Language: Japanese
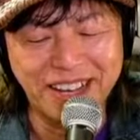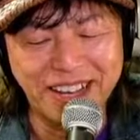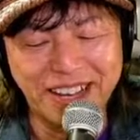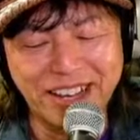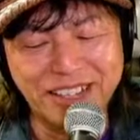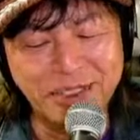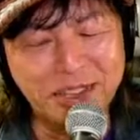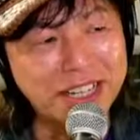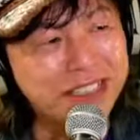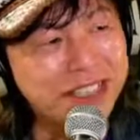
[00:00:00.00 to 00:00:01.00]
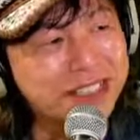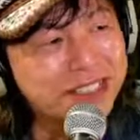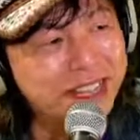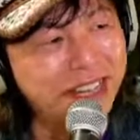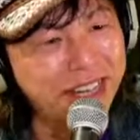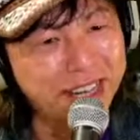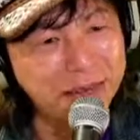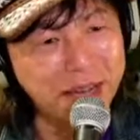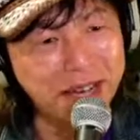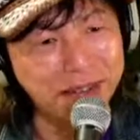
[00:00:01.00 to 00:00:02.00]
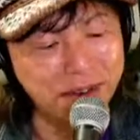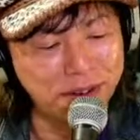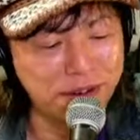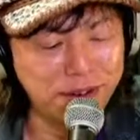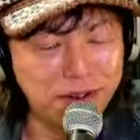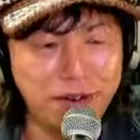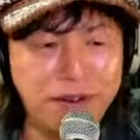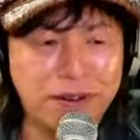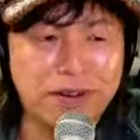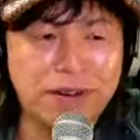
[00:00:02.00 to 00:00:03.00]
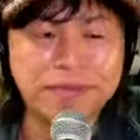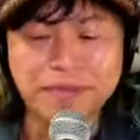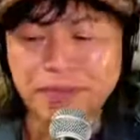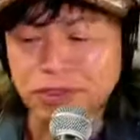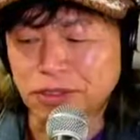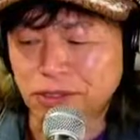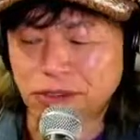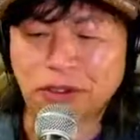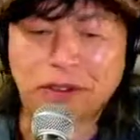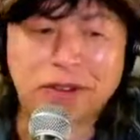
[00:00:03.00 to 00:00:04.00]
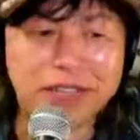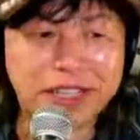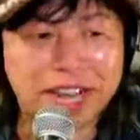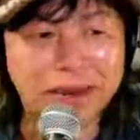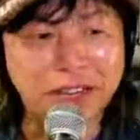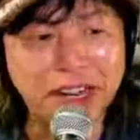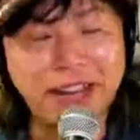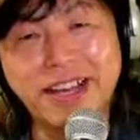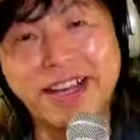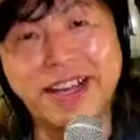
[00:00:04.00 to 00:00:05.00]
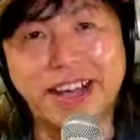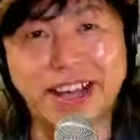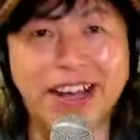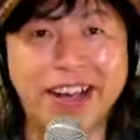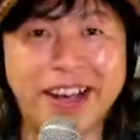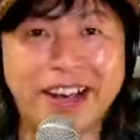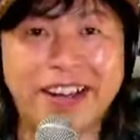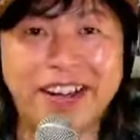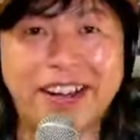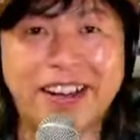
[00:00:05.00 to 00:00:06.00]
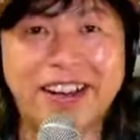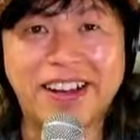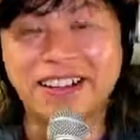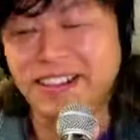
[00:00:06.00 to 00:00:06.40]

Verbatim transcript: はい、そんな感じでですね、えー、まああのちょっとこうギターもね、えー、